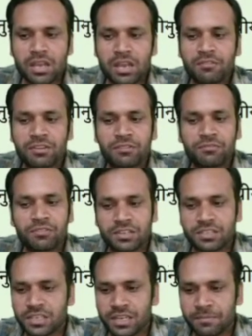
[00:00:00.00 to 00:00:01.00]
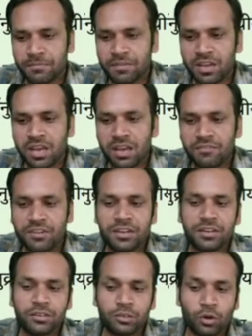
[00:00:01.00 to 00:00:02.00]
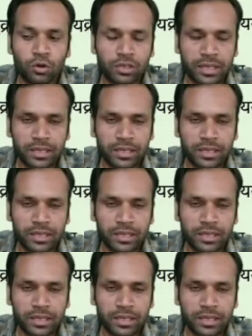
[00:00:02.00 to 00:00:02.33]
फिर फर्स्ट नेम फिर डॉट आएगा